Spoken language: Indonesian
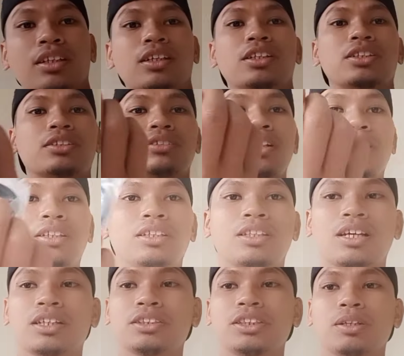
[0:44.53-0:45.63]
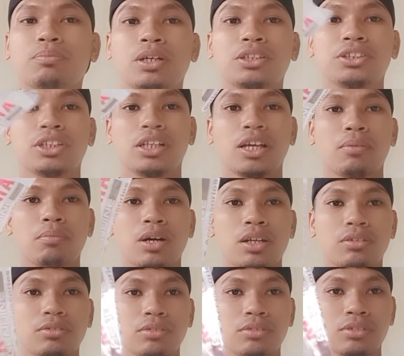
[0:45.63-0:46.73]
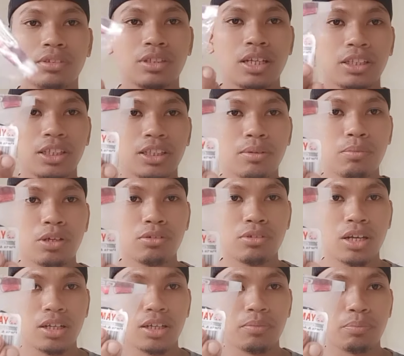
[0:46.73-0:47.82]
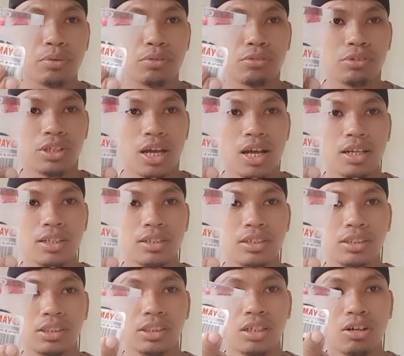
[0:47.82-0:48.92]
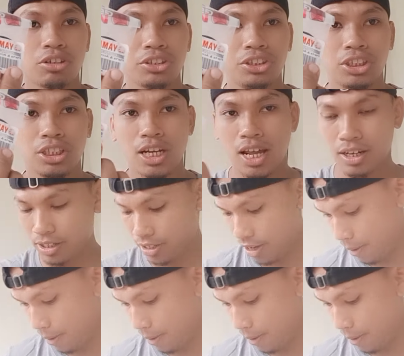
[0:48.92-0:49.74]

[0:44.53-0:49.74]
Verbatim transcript: sudah kita siapkan sel yang baru dan kita menggunakan produk yang uh, original ya.